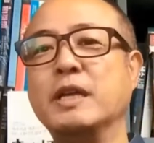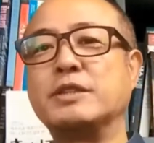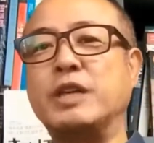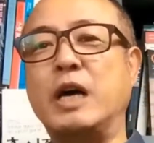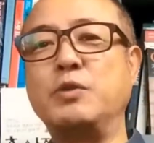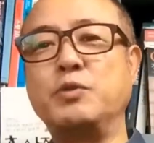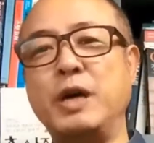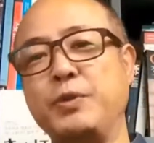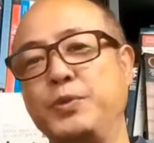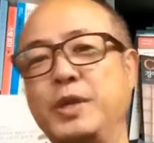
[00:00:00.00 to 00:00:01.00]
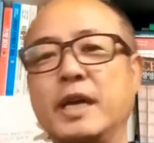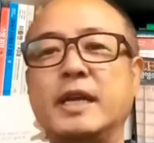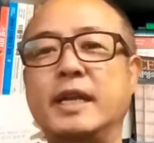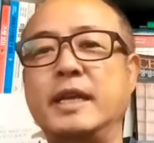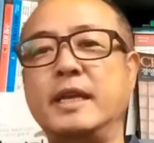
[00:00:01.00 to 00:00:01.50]
좌우와
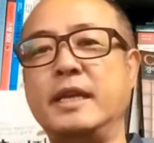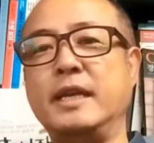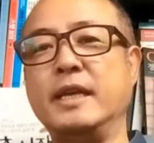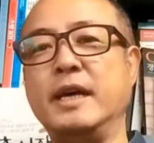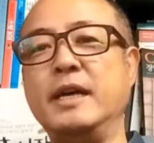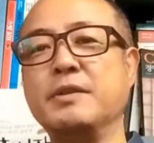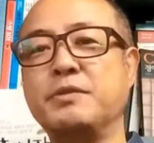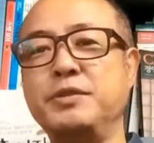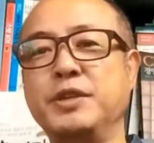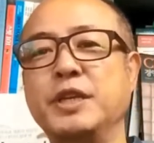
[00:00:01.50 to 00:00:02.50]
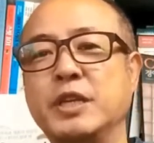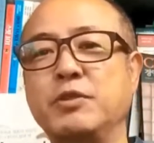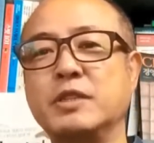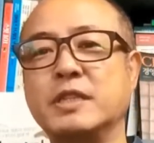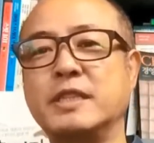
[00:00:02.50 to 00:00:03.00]
위아래가 균형이
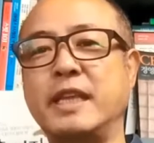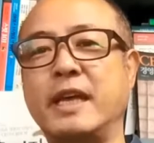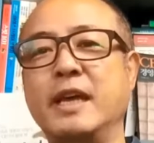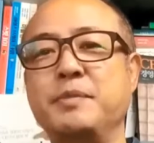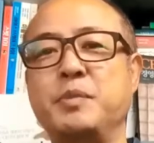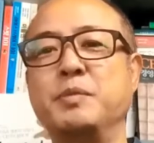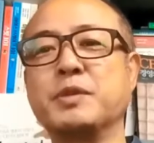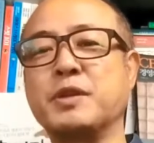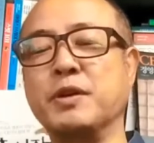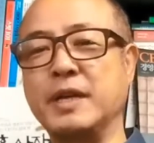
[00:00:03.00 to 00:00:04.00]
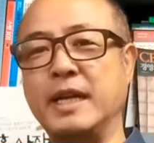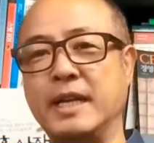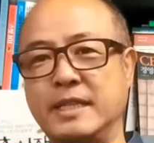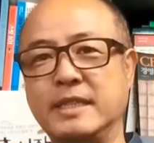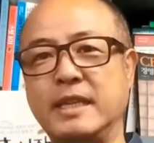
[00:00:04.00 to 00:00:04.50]
이루어졌을 때 몸은
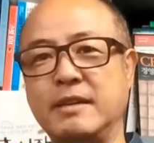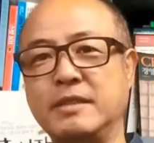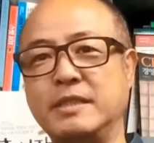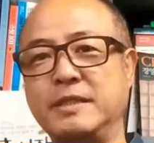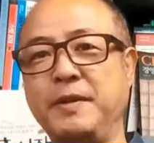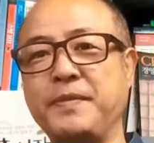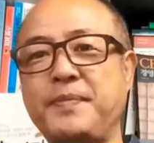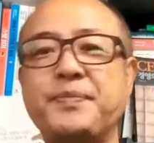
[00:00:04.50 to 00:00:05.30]
건강해진다는 것이죠.